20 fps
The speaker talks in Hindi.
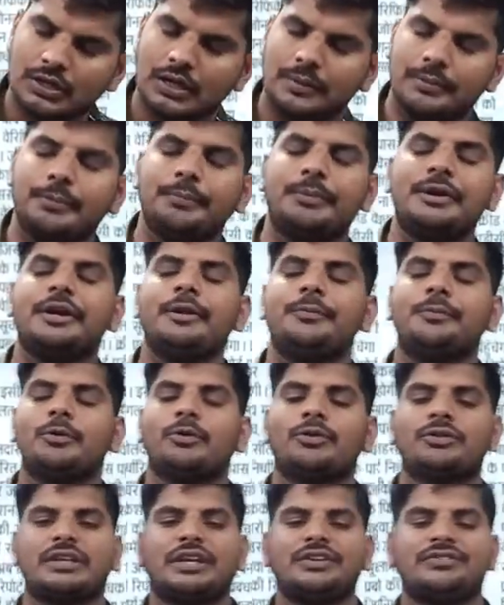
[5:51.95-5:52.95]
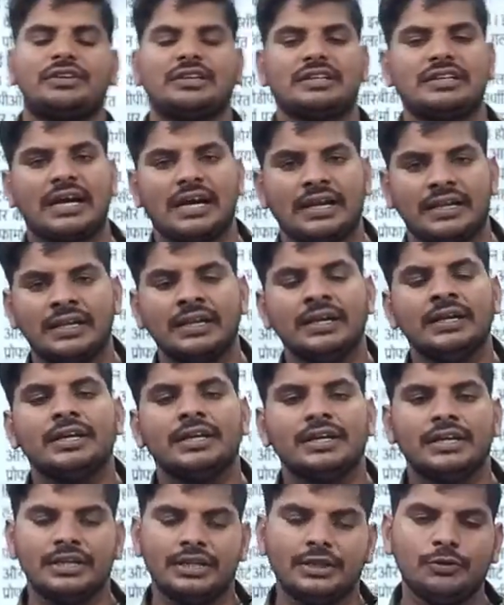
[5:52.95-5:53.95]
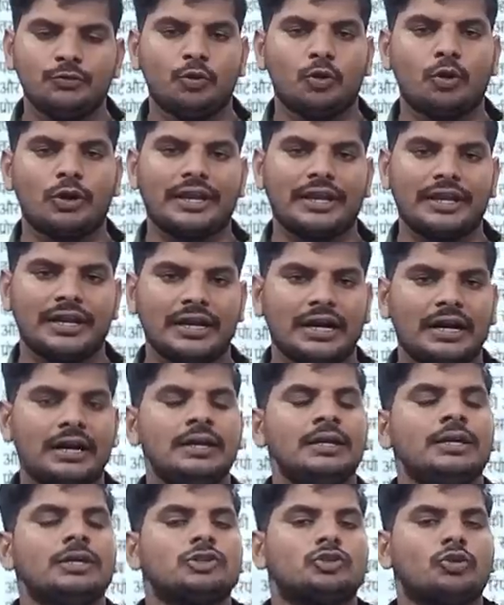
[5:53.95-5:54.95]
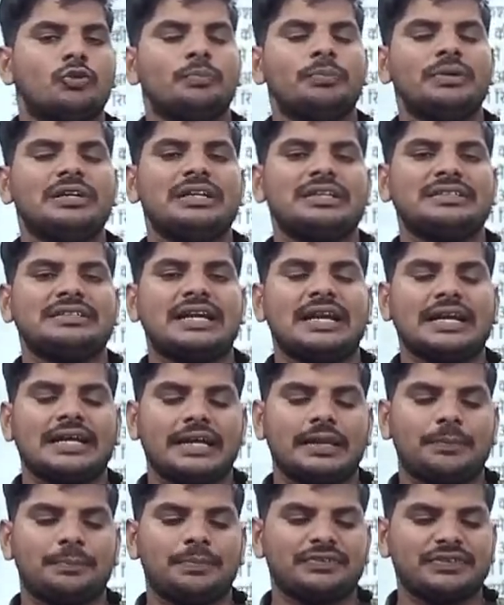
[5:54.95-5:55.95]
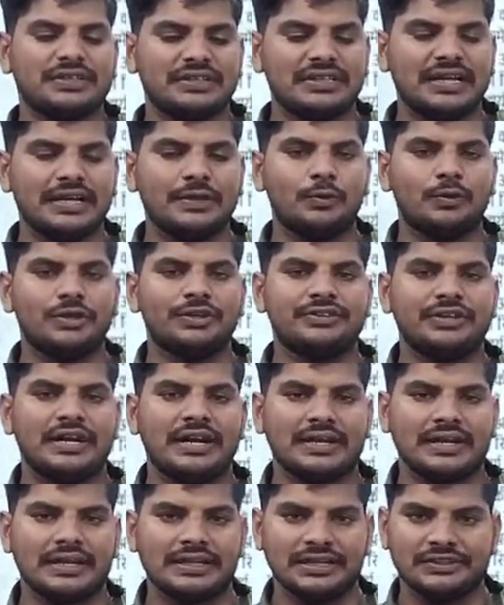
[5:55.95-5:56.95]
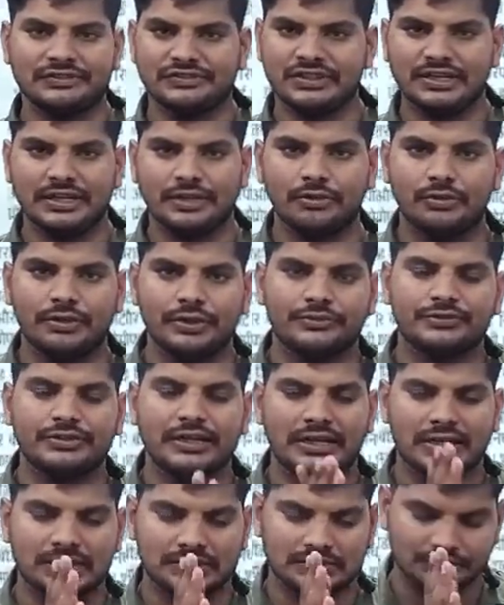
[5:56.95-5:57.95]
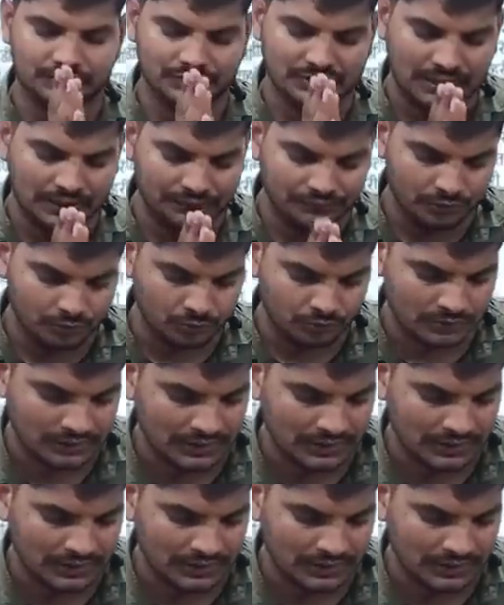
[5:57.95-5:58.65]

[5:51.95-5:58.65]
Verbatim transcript: उनका भी बी और तहसीलदार ही वो करेगा तो उम्मीद है जानकारी पसंद आई होगी जानकारी अच्छी लगी होगी चैनल सब्सक्राइब जरूर